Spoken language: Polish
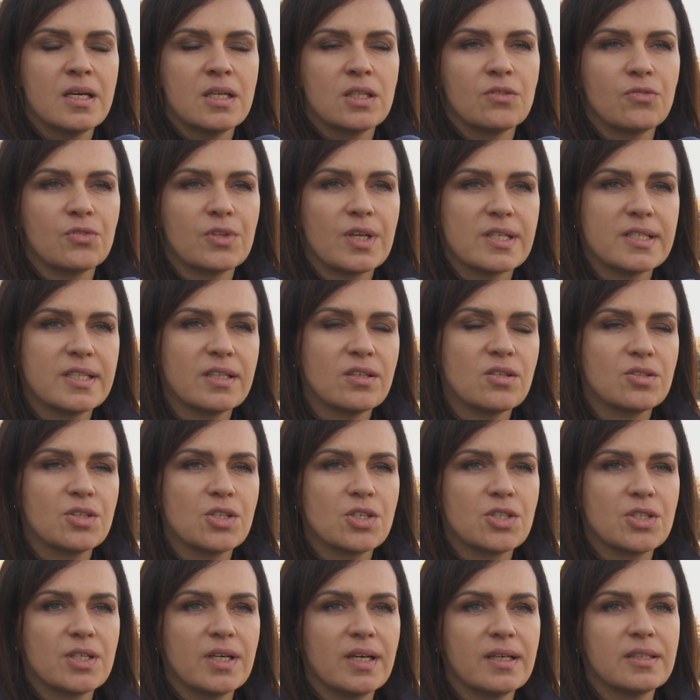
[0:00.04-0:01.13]
12
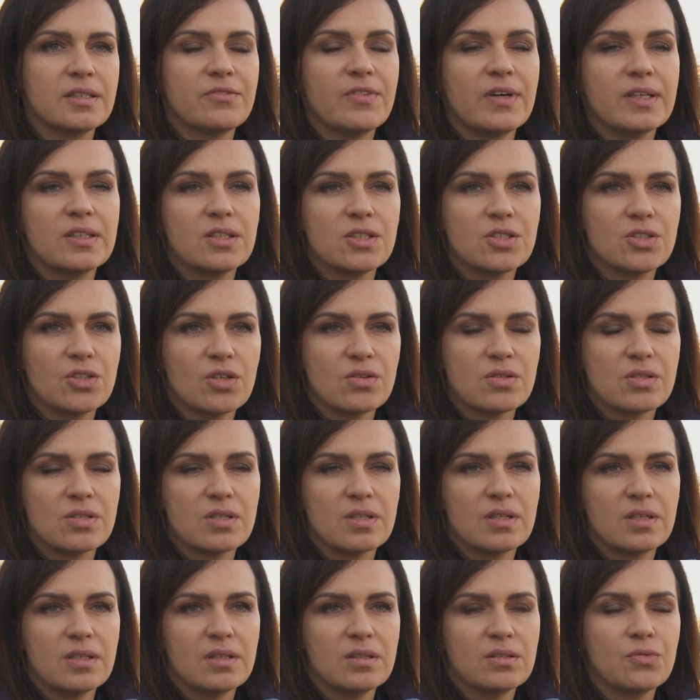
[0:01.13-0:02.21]
stycznia
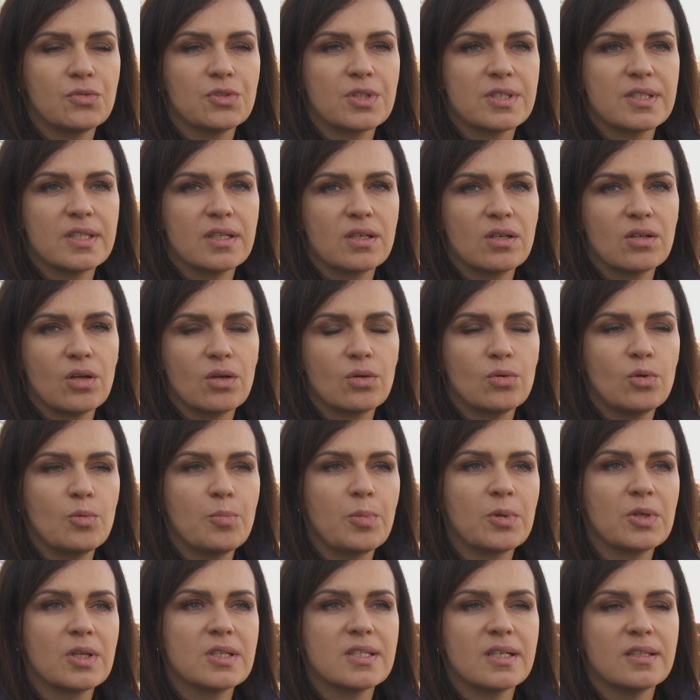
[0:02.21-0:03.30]
2020 roku
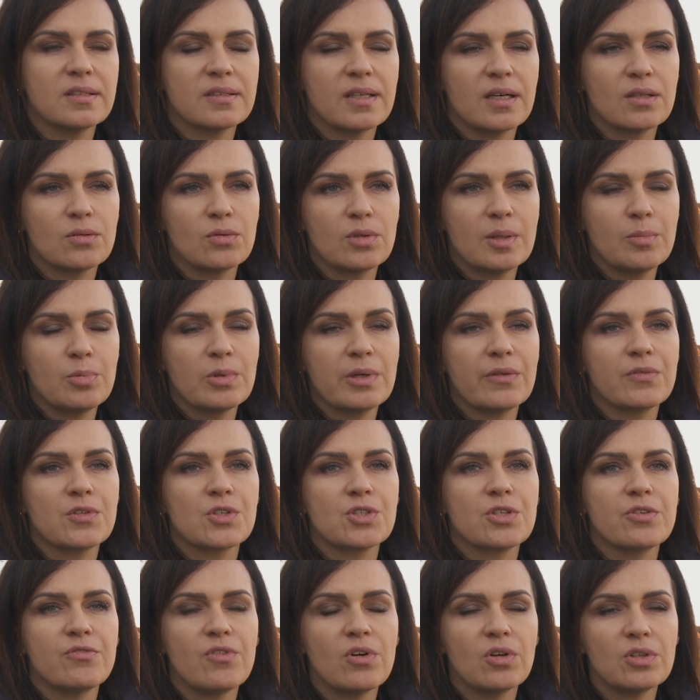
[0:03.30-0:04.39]
policjantka, która była w
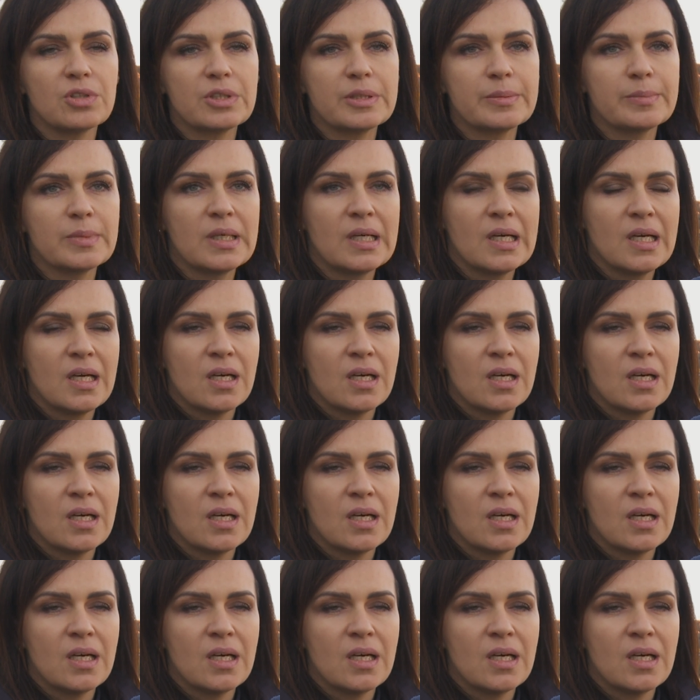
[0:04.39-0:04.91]
czasie wolnym